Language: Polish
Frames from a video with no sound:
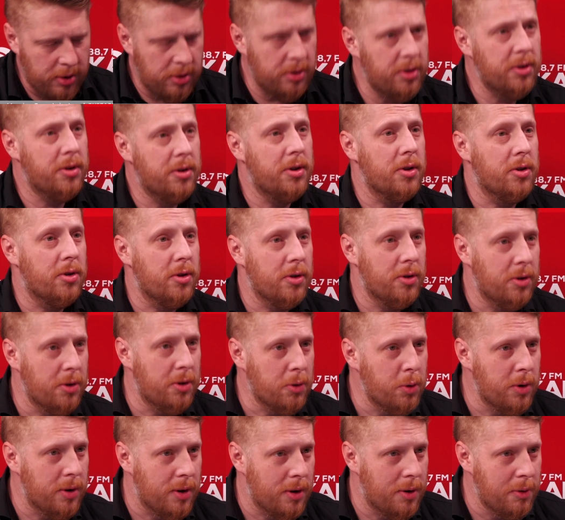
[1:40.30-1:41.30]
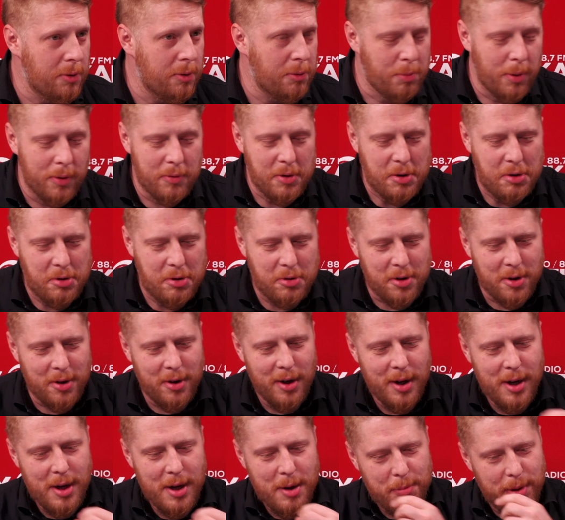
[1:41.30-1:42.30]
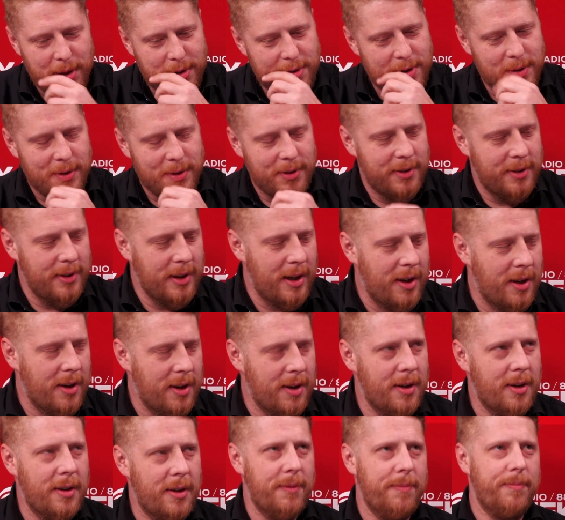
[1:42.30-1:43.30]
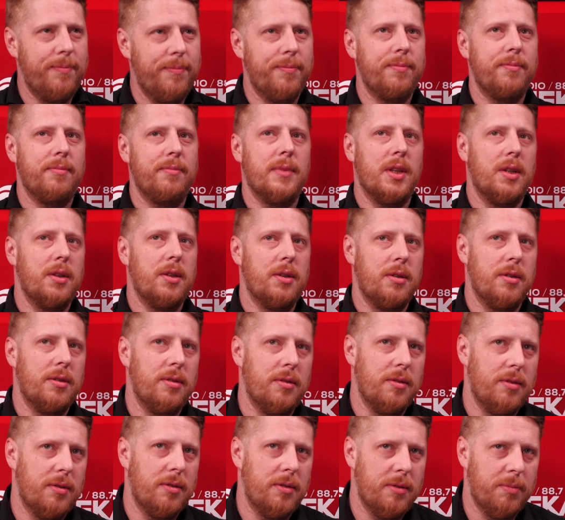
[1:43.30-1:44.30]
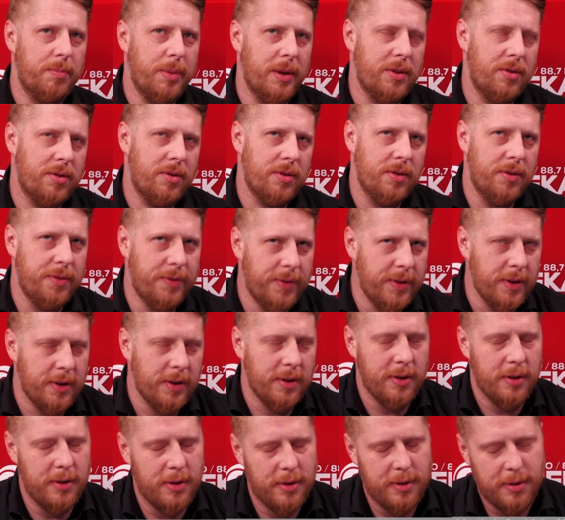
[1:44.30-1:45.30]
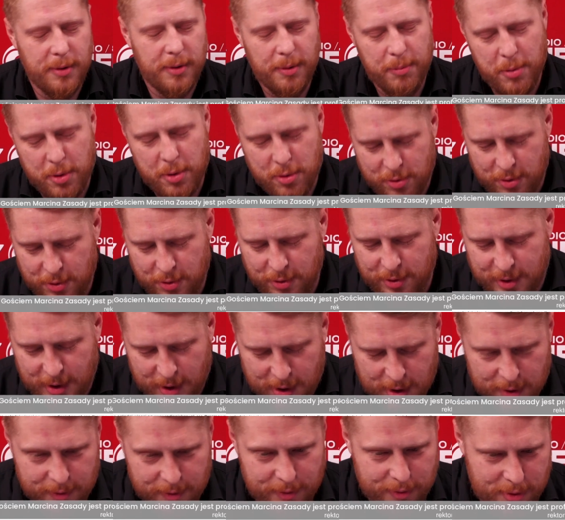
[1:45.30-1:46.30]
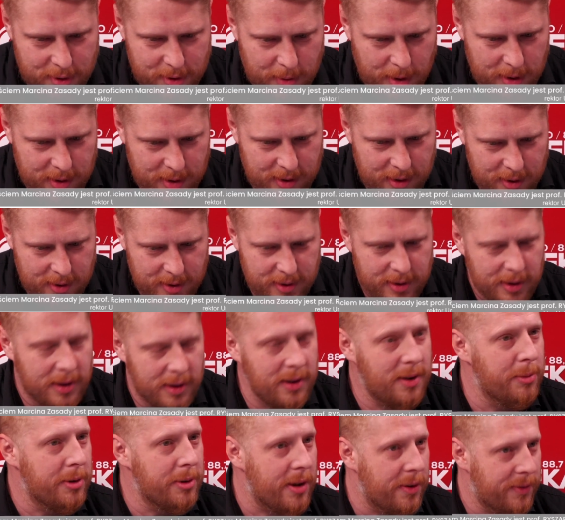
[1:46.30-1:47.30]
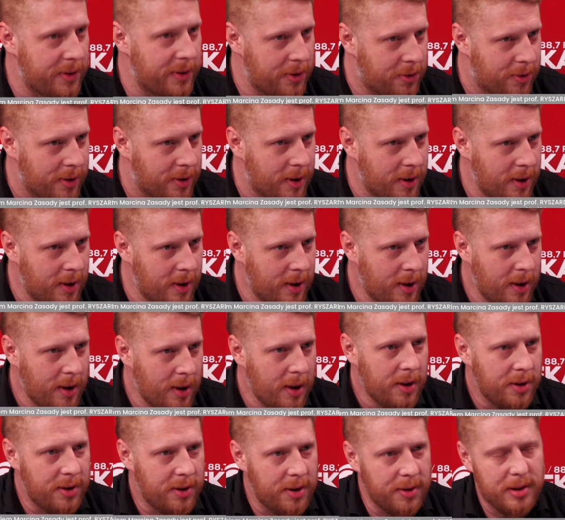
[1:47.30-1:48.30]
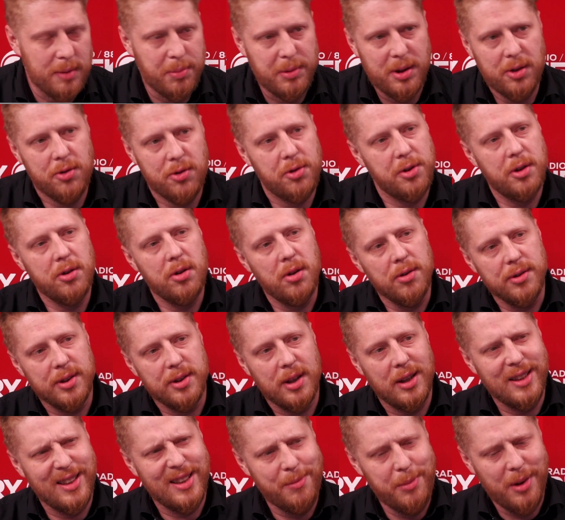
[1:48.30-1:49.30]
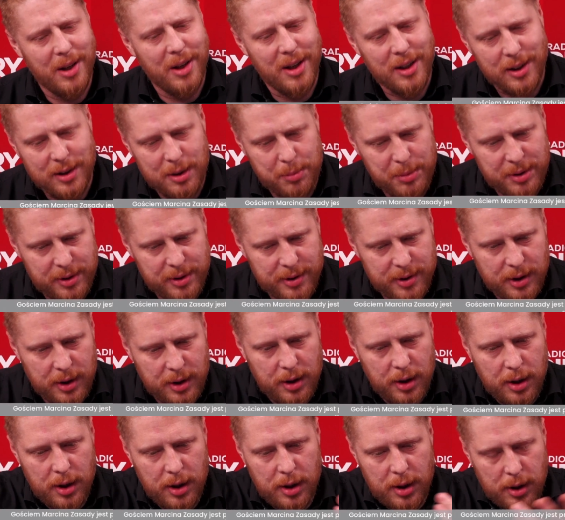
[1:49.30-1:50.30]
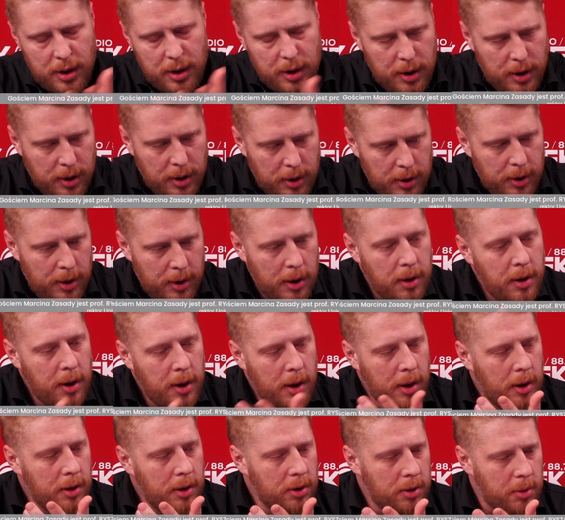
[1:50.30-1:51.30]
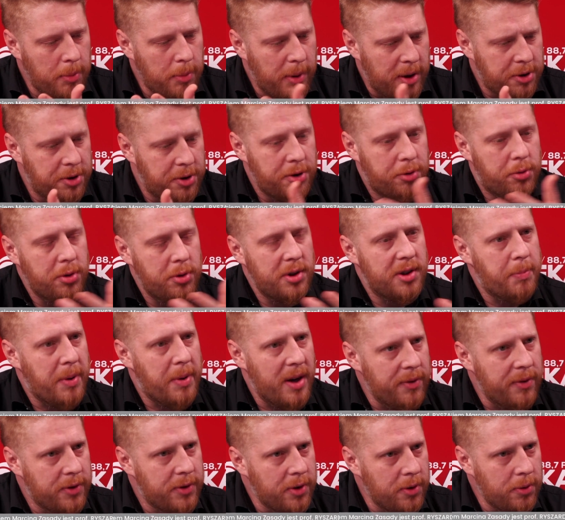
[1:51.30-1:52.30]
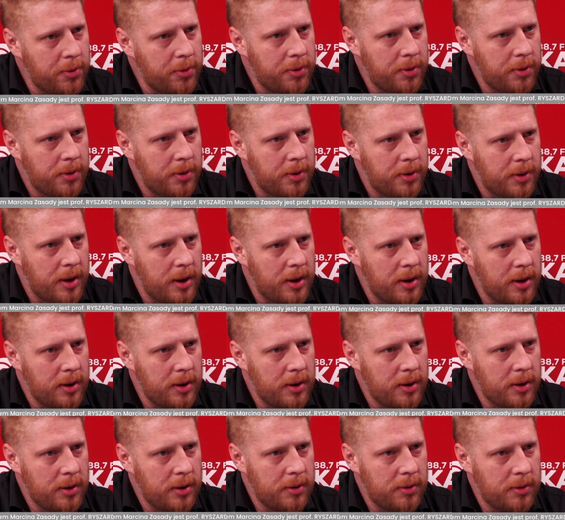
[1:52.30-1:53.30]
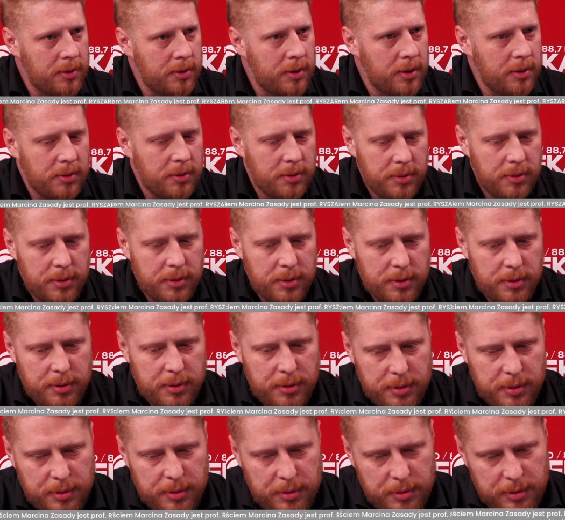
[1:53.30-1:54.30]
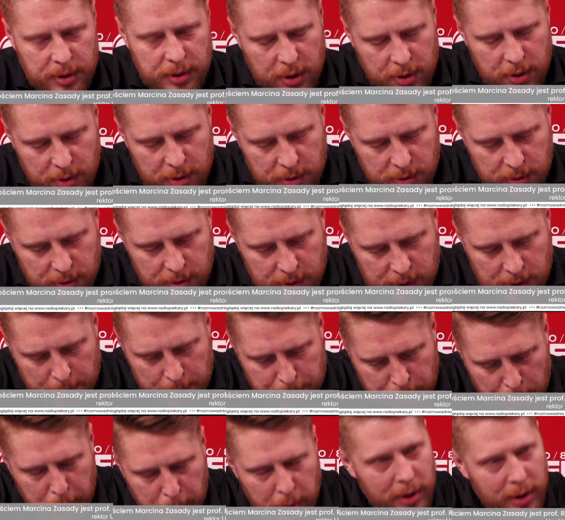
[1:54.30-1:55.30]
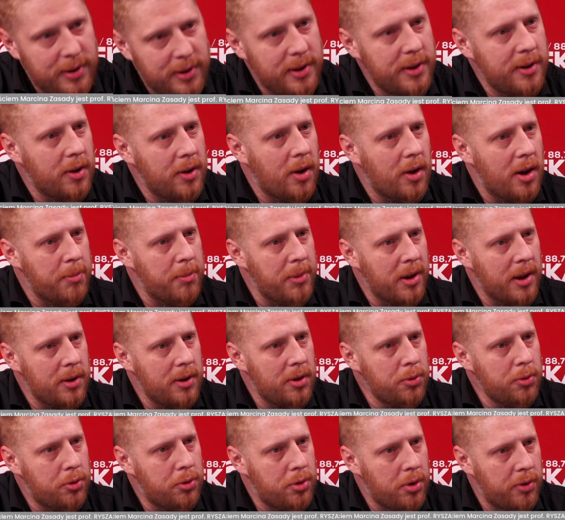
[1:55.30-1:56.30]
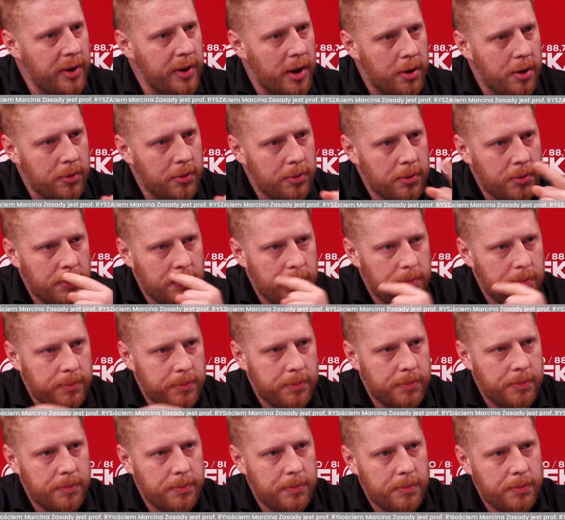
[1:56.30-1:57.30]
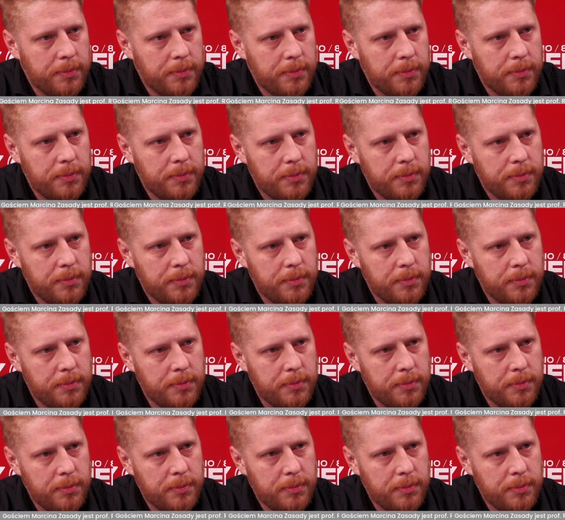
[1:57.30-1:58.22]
się cieszę, dziękuję za tę odpowiedź. To patrząc na, mm, e, patrząc w mrożące krew w żyłach statystyki demograficzne, mhm. chciałem zapytać, czy ten Śląsk Akademicki to bardziej się czuje sprawcą tej, y, tego depopulacyjnego Armagedonu czy ofiarą? E,